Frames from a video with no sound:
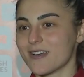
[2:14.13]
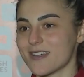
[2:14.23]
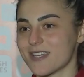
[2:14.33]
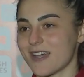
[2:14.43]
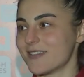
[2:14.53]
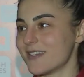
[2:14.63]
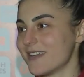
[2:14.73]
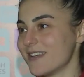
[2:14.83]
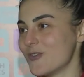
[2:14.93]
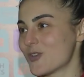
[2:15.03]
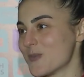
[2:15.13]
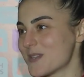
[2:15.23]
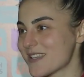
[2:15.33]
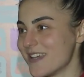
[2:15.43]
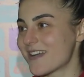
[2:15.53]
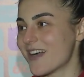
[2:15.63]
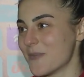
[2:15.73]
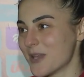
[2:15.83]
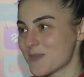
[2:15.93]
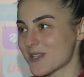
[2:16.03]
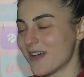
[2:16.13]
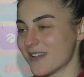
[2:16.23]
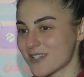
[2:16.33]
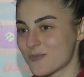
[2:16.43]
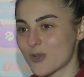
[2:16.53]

Ee, kendi ülkemizde ilk galibiyetimizi aldık.